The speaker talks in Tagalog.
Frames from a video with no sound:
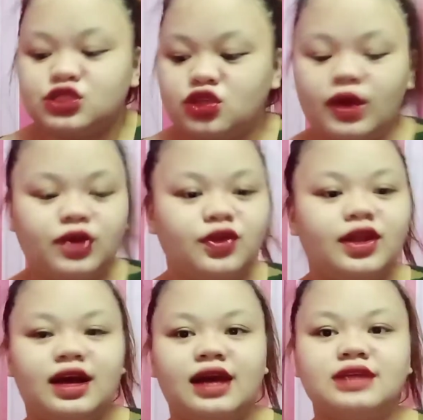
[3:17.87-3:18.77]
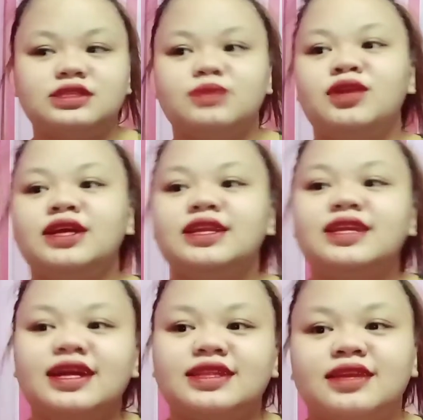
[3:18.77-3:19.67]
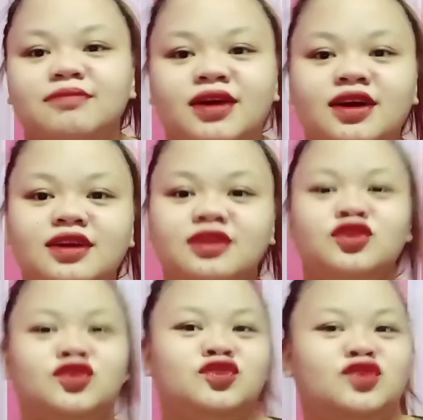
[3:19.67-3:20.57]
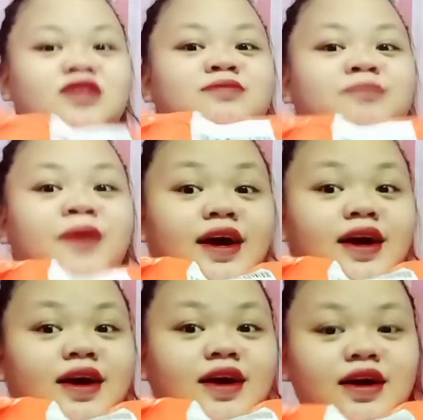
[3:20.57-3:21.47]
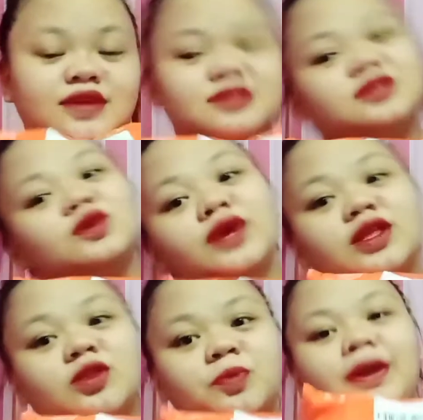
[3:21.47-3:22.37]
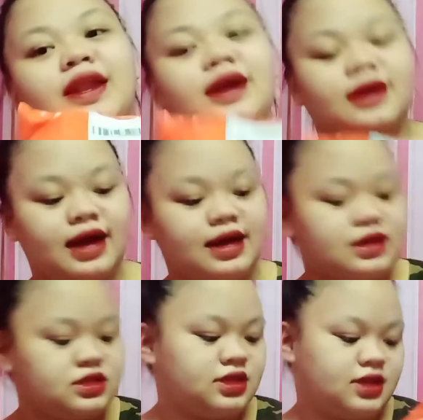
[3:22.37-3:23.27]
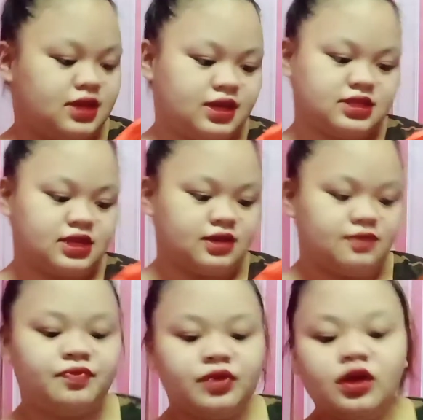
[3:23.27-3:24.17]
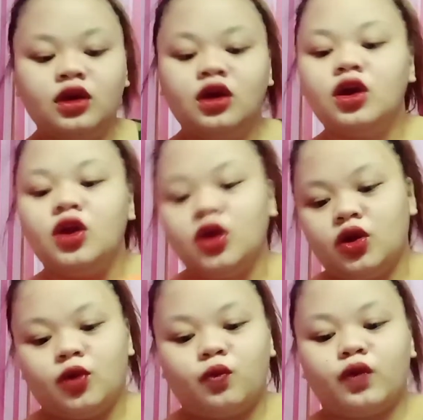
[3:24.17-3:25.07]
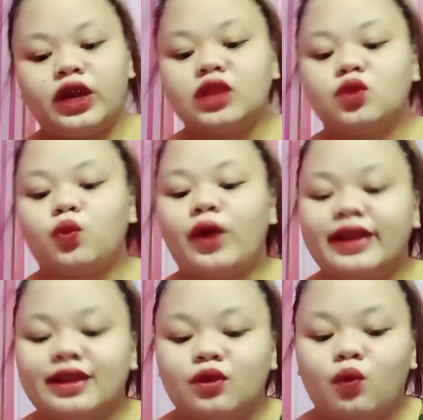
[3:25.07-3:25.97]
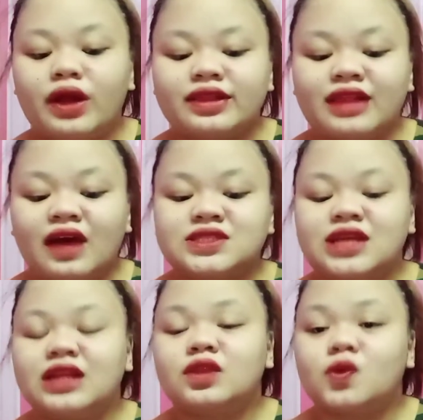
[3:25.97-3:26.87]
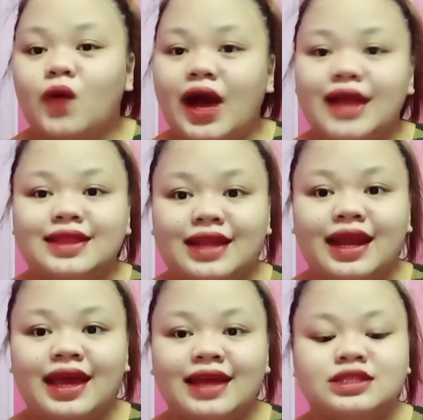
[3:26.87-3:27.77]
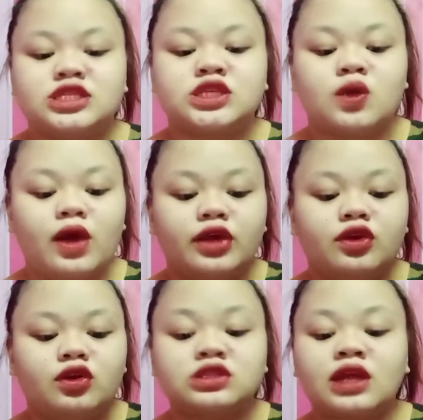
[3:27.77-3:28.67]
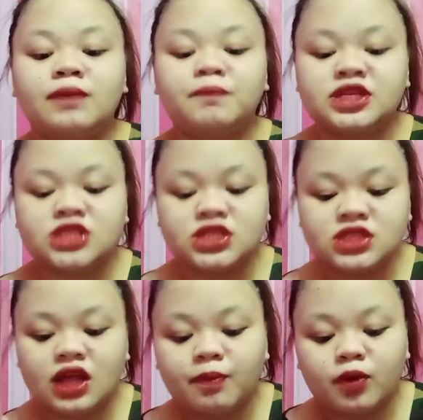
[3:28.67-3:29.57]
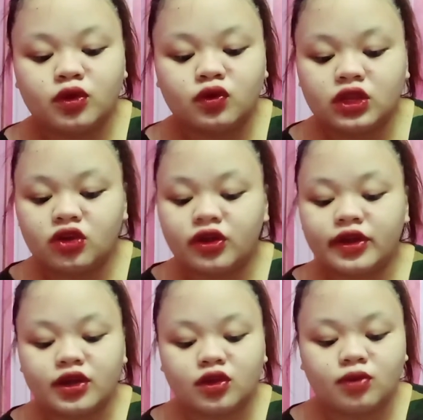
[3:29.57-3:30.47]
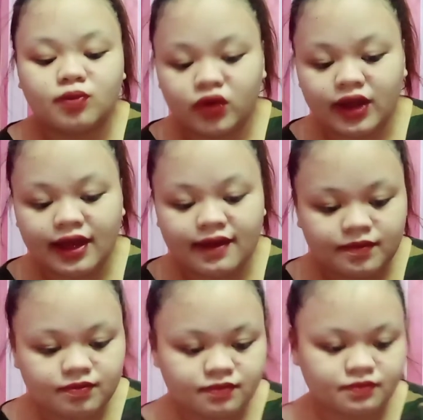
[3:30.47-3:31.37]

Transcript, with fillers: So, ayun na nga, simulan na natin mag-unbox. So, ito pala guys is worth 1,200. So, ayun, 10 pieces lang po yung in-order ko muna.